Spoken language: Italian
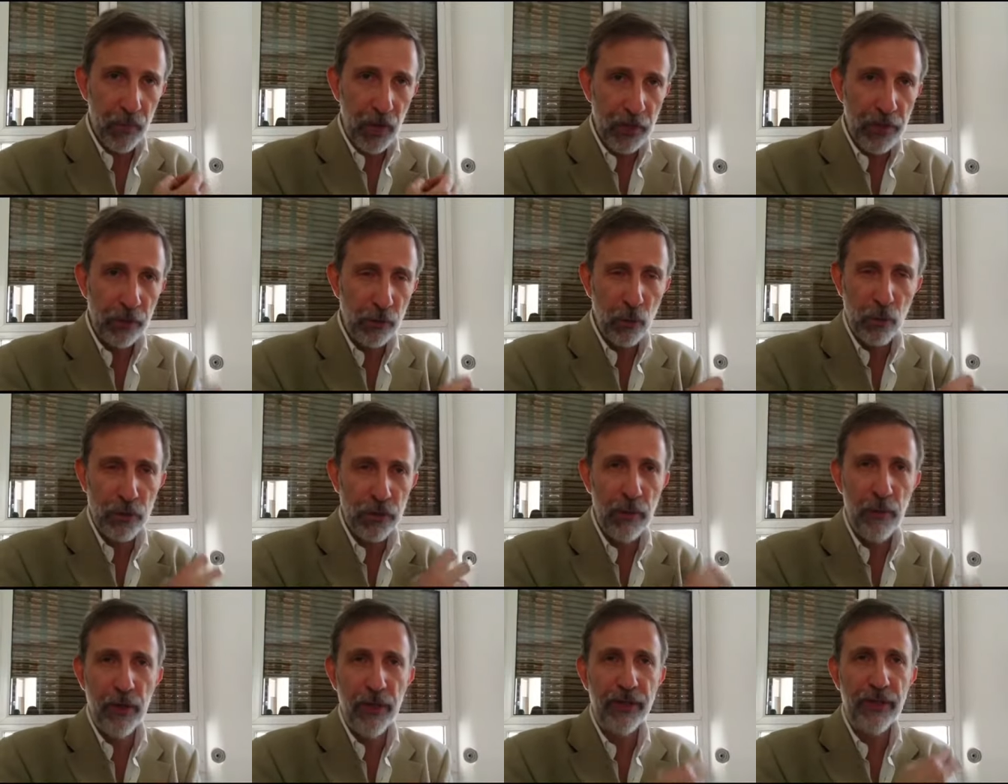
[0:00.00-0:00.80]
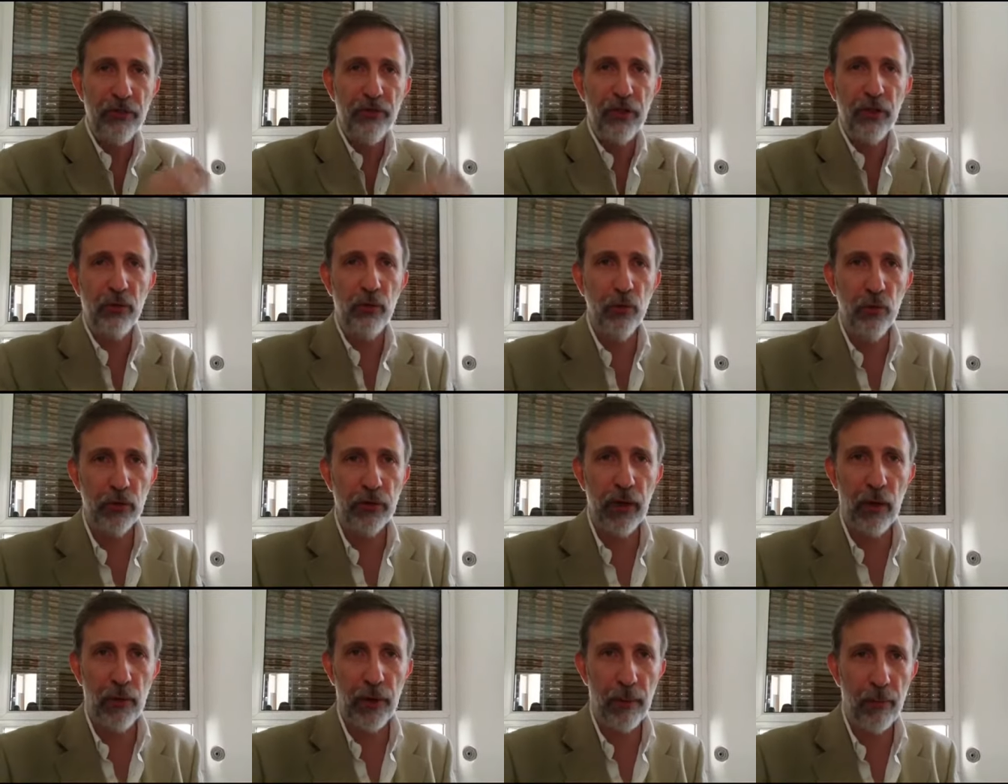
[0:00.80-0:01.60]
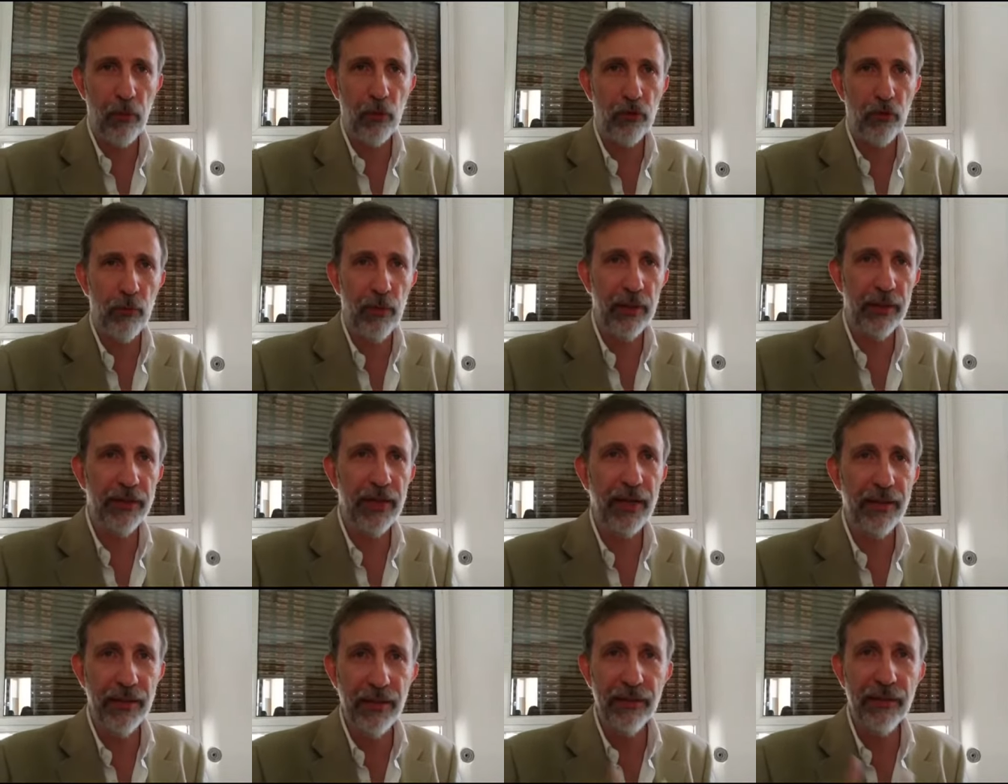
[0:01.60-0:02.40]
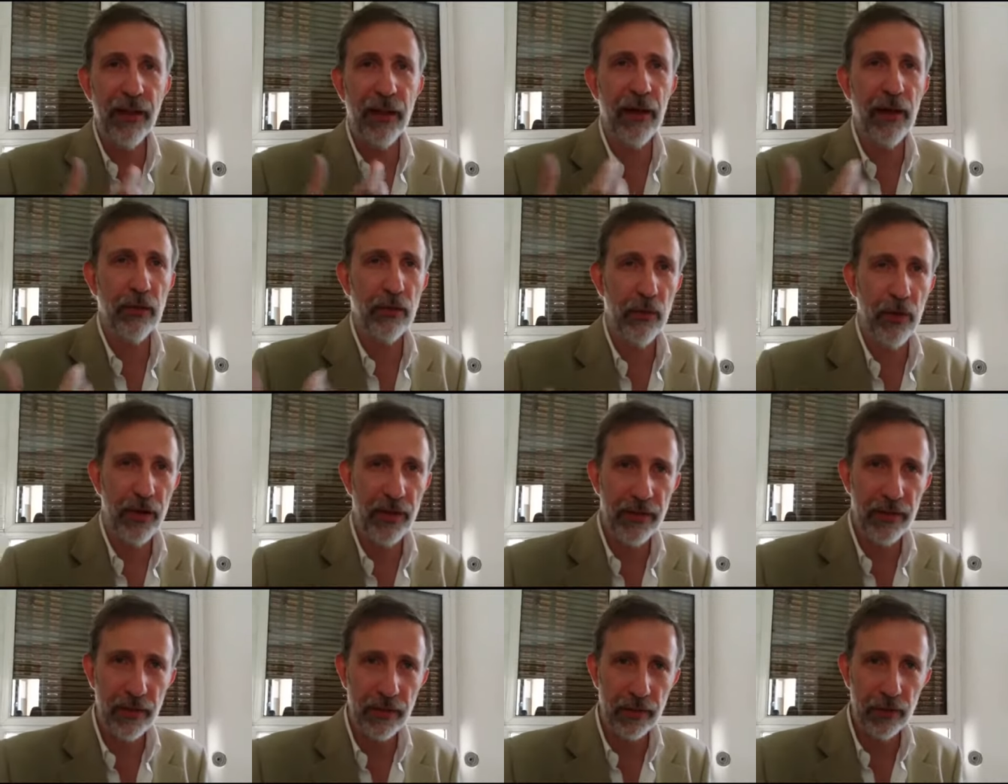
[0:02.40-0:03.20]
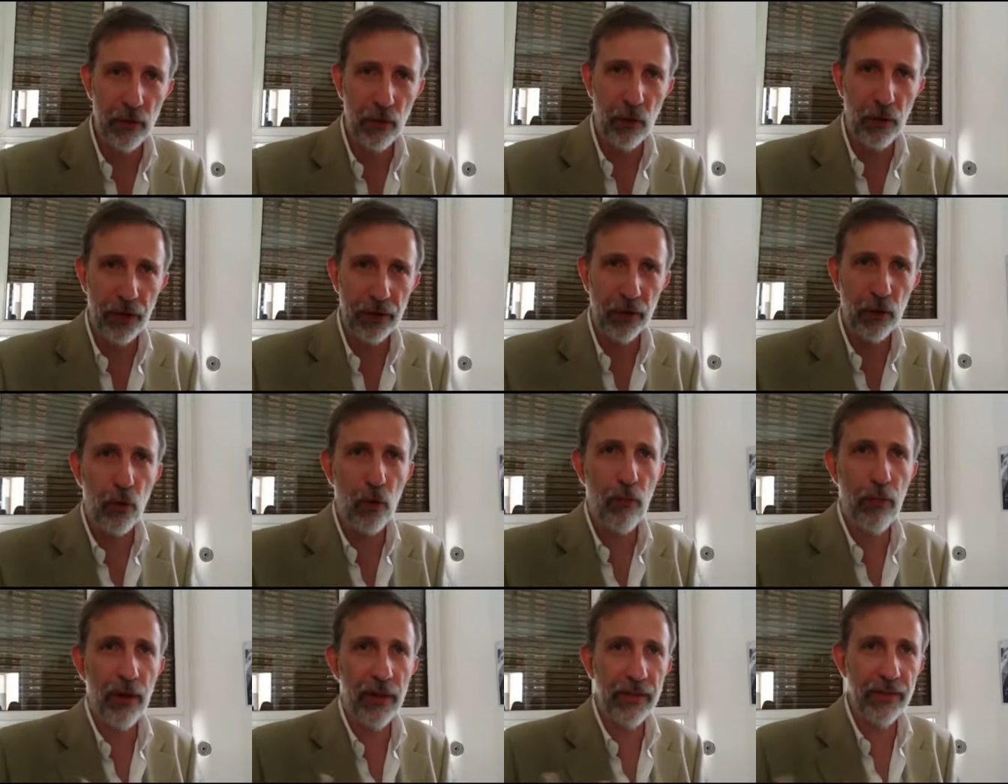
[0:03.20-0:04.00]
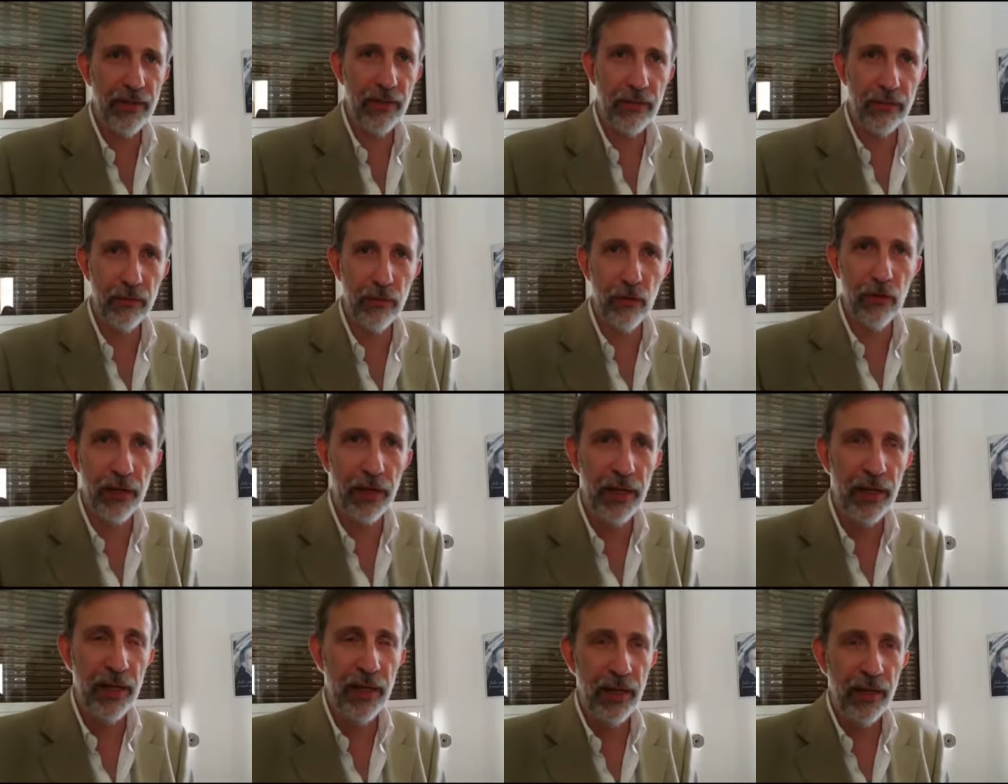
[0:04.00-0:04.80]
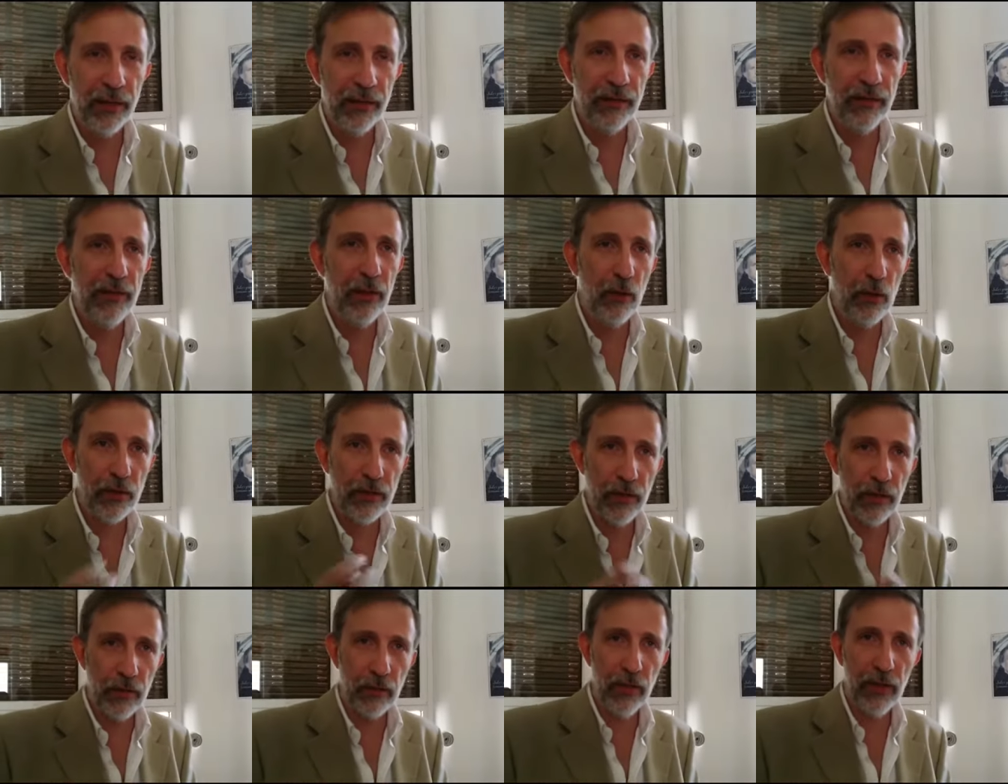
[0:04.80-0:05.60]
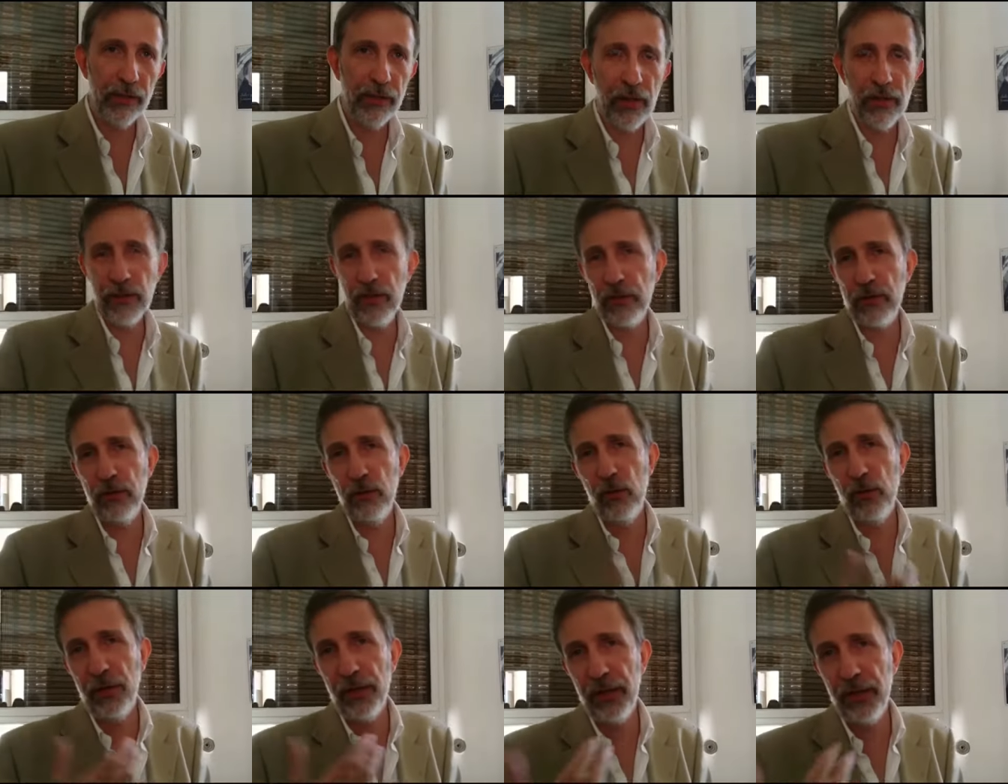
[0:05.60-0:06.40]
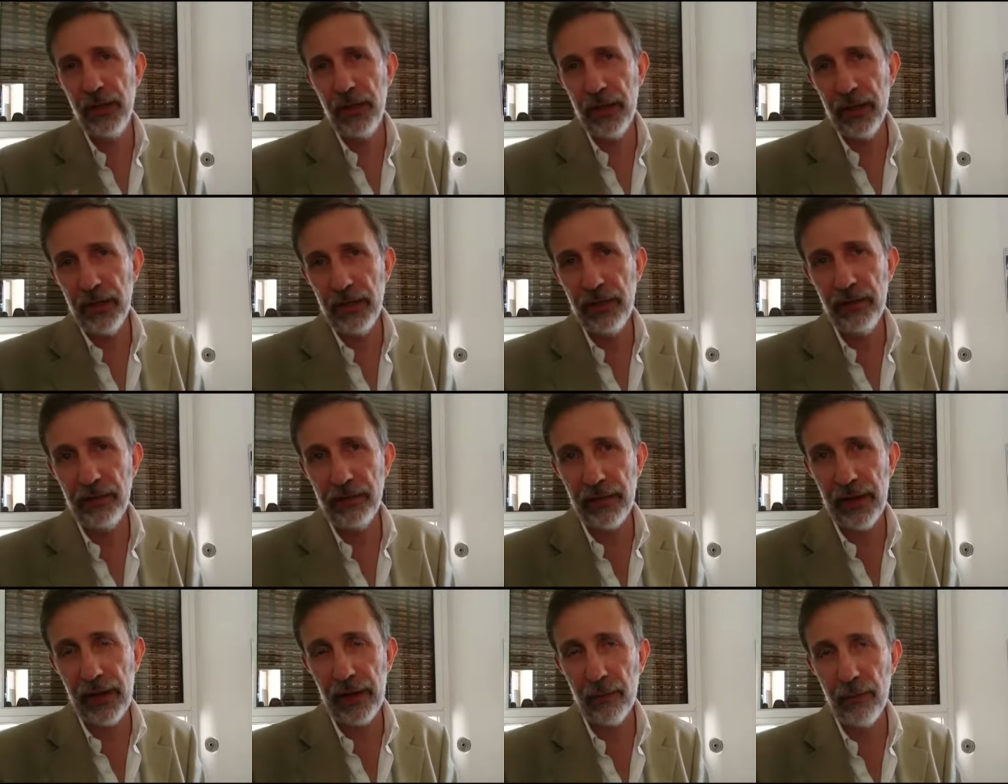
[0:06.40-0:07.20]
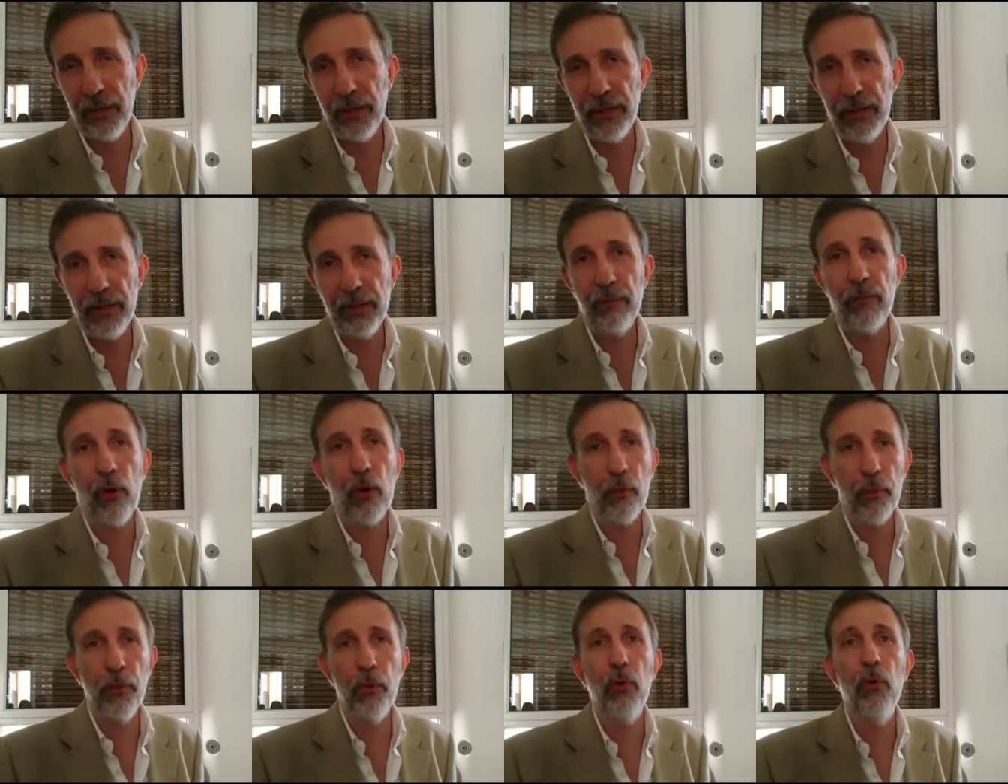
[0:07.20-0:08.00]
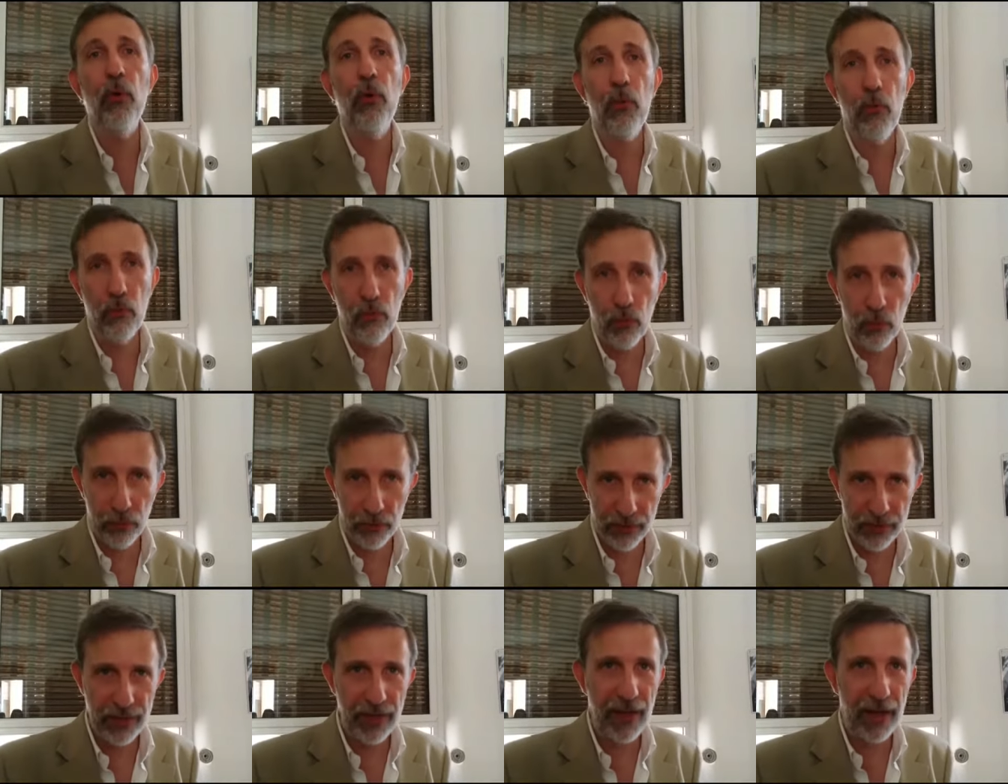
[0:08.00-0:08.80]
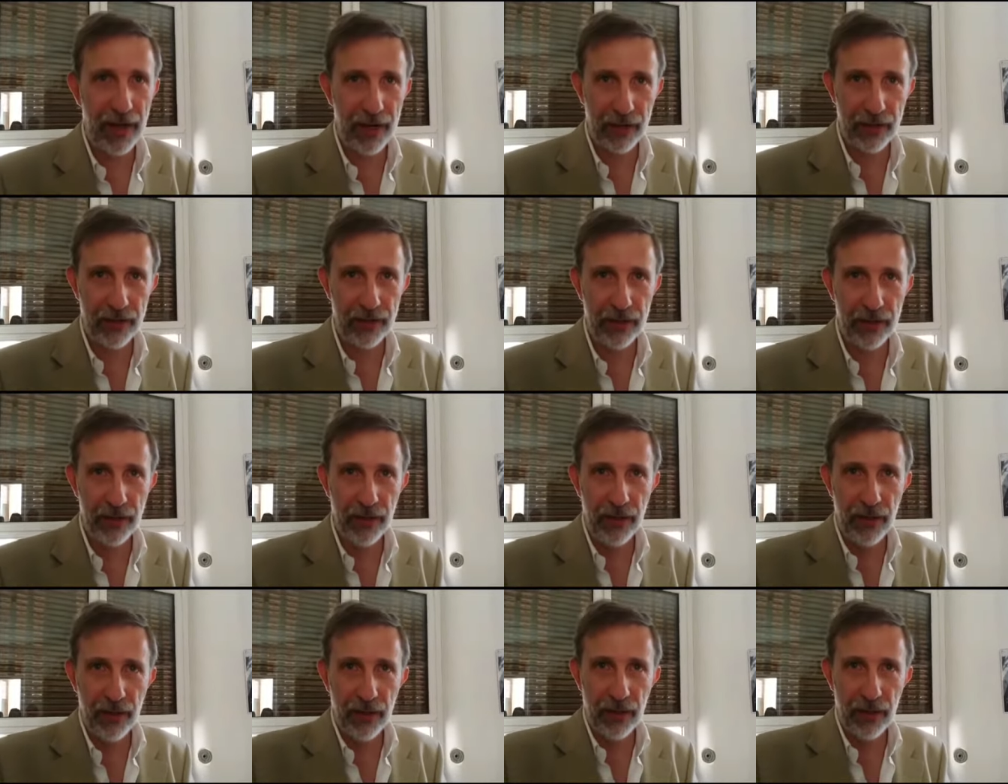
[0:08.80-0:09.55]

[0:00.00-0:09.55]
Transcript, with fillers: Dietro questa moneta c'è tutta una possibilità di internazionalizzazione, di globalizzazione, di negoziazione e transazioni in termini proprio mondiali.